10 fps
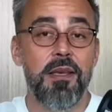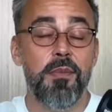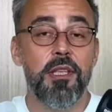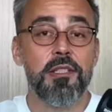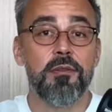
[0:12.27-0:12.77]

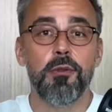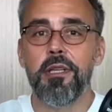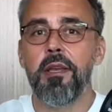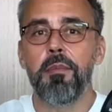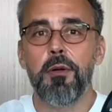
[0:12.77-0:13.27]
Меня зовут
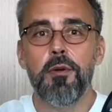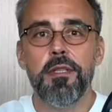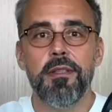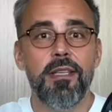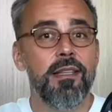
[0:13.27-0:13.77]
Игорь
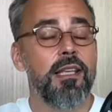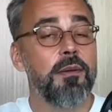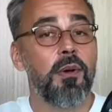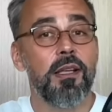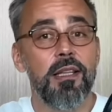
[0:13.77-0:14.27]
Погодин, и на
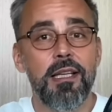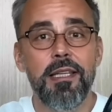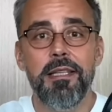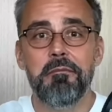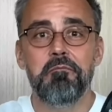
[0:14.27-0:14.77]
этом
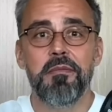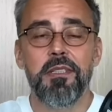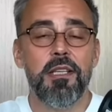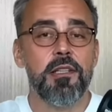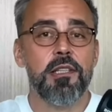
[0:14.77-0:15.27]
канале
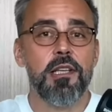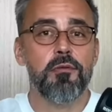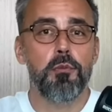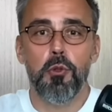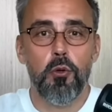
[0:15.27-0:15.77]
я
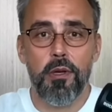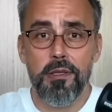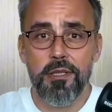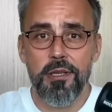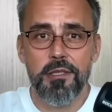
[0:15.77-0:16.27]
рассказываю много
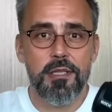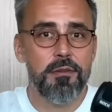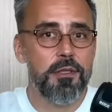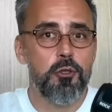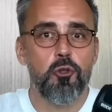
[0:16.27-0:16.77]

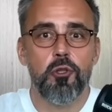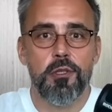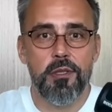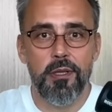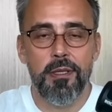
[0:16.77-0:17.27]
интересного из
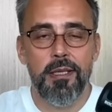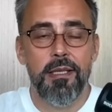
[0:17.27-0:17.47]
жизни.